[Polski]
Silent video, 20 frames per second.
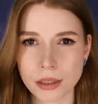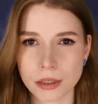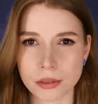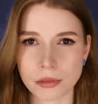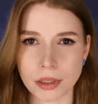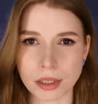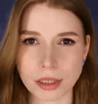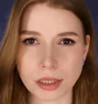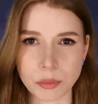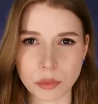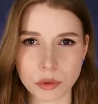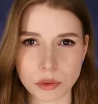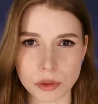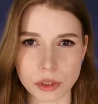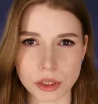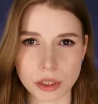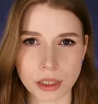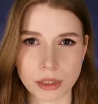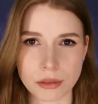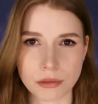Dwa dni
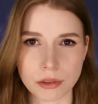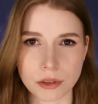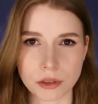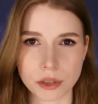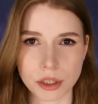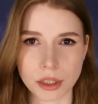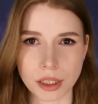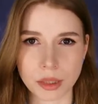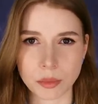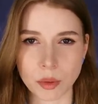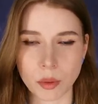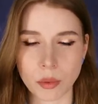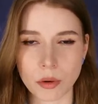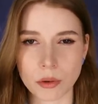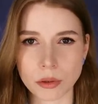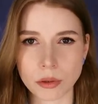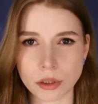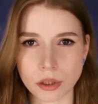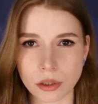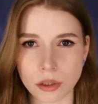później, w godzinach
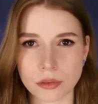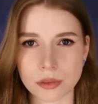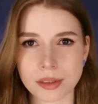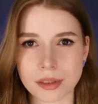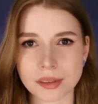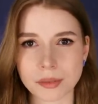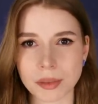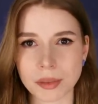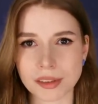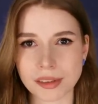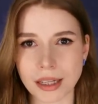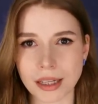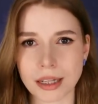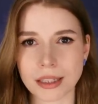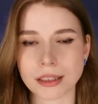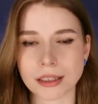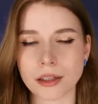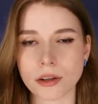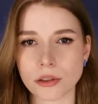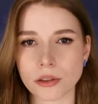popołudniowych,
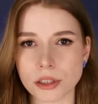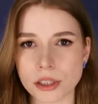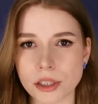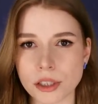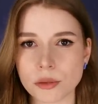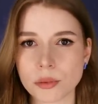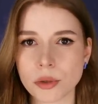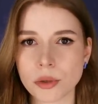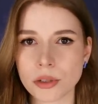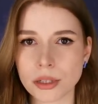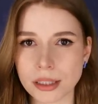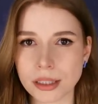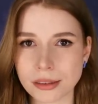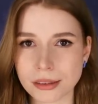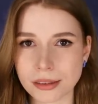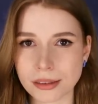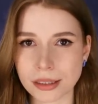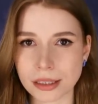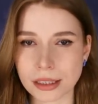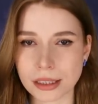specjalny oddział
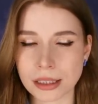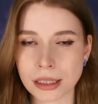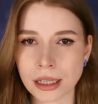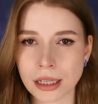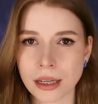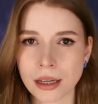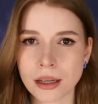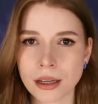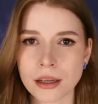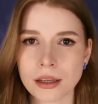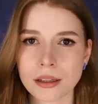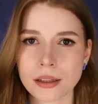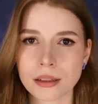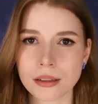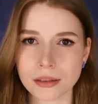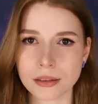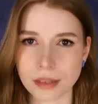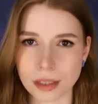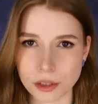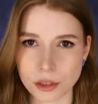policji
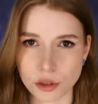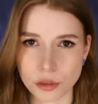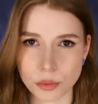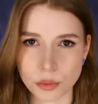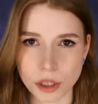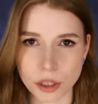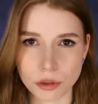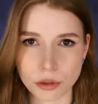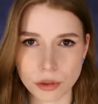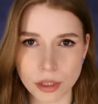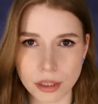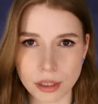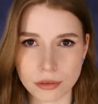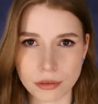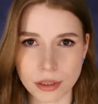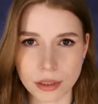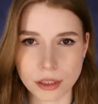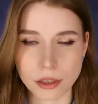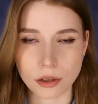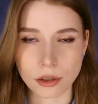zaczął
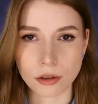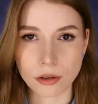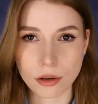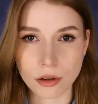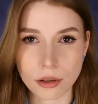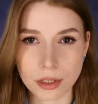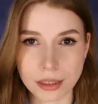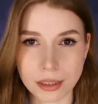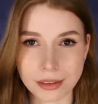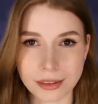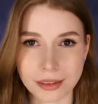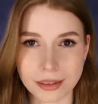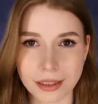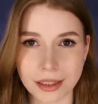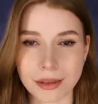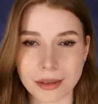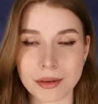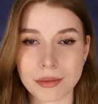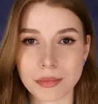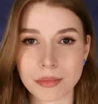przeszukiwać
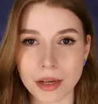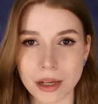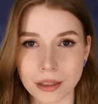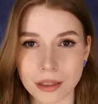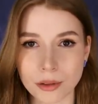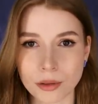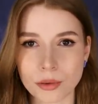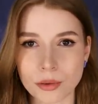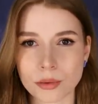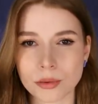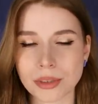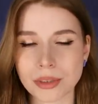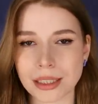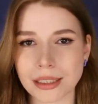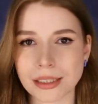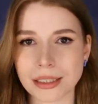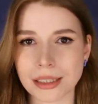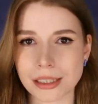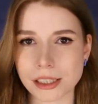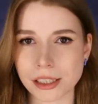okolice parku
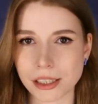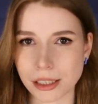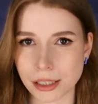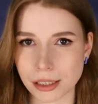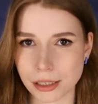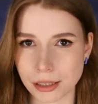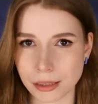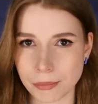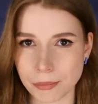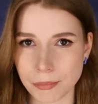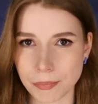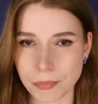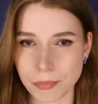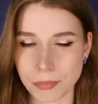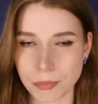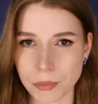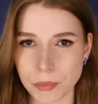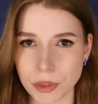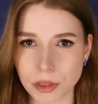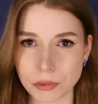nad Jasieniem.
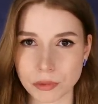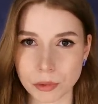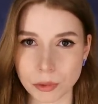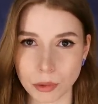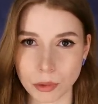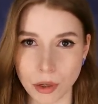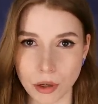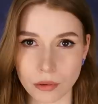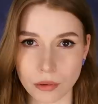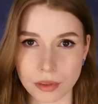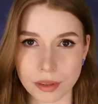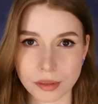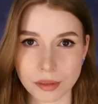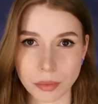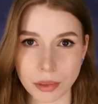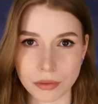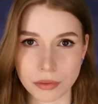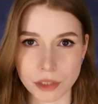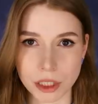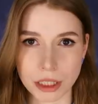Płetwonurkowie
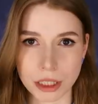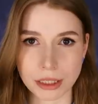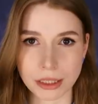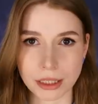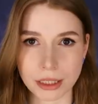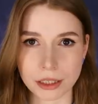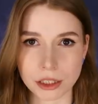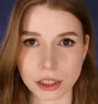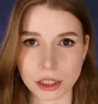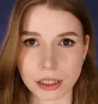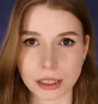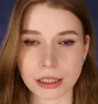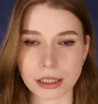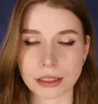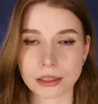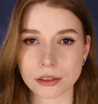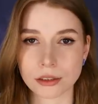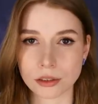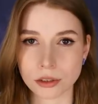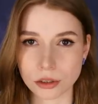sprawdzili także
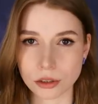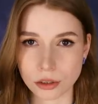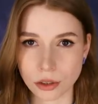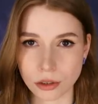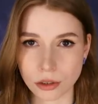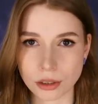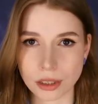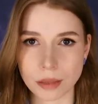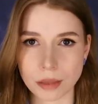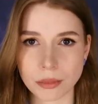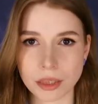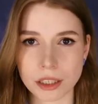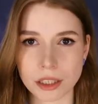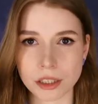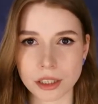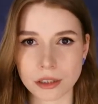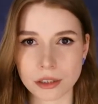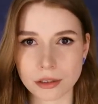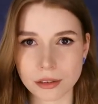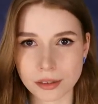dno
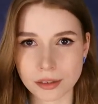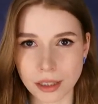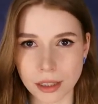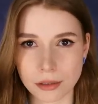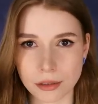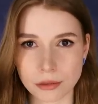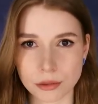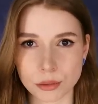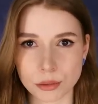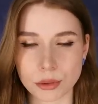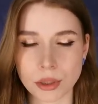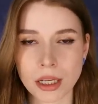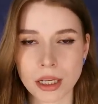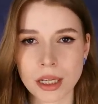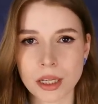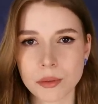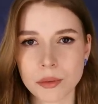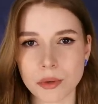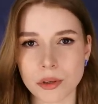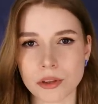tamtejszego stawu,
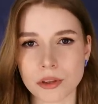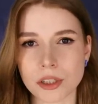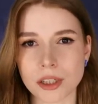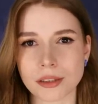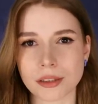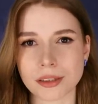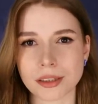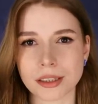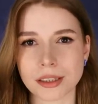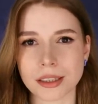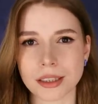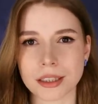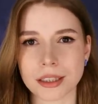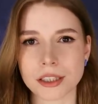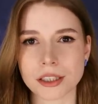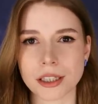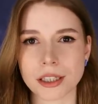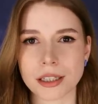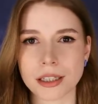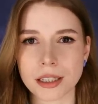podczas gdy
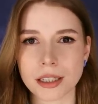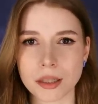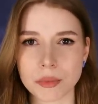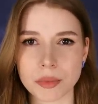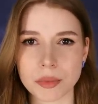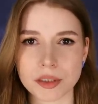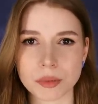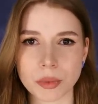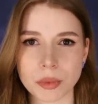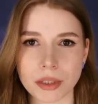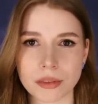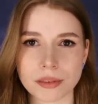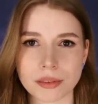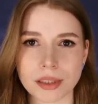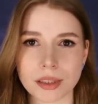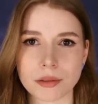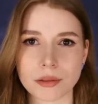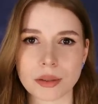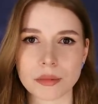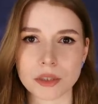reszta ekipy
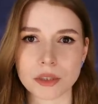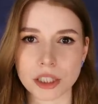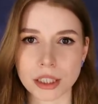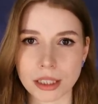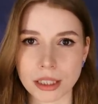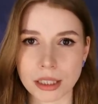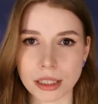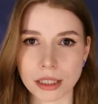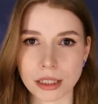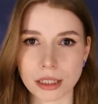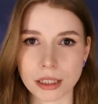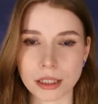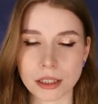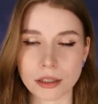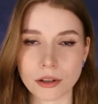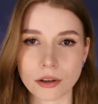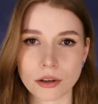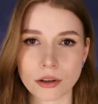sprawdzała brzegi i